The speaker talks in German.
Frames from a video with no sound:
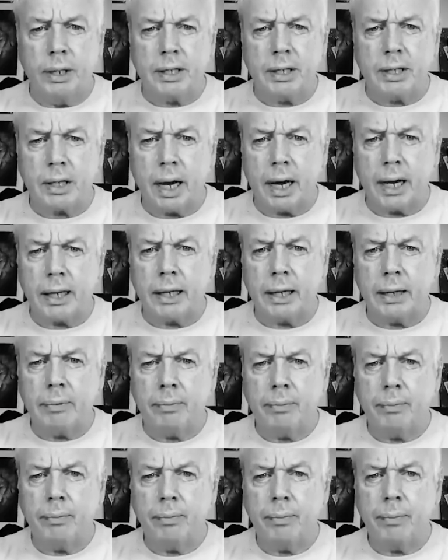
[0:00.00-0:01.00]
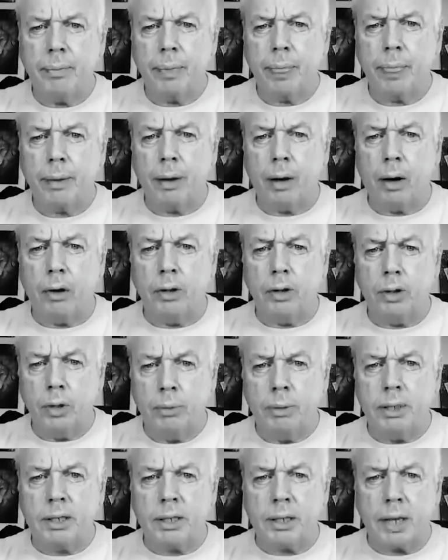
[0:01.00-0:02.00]
gegen die menschliche Psyche,
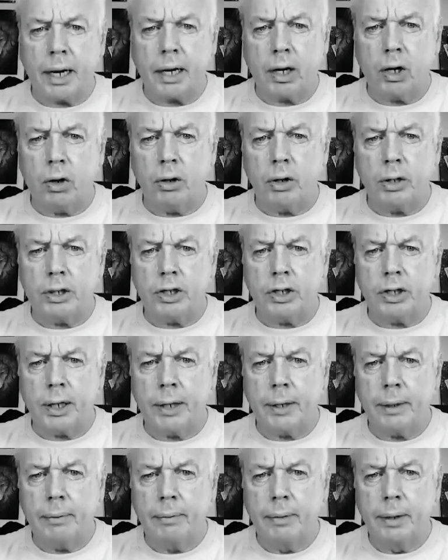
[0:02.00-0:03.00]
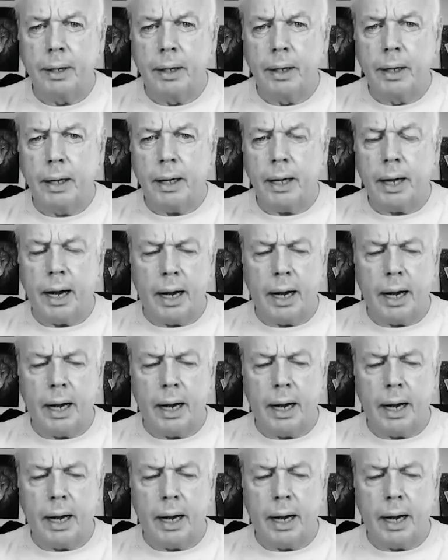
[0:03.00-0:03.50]
gegen die menschliche Psychologie.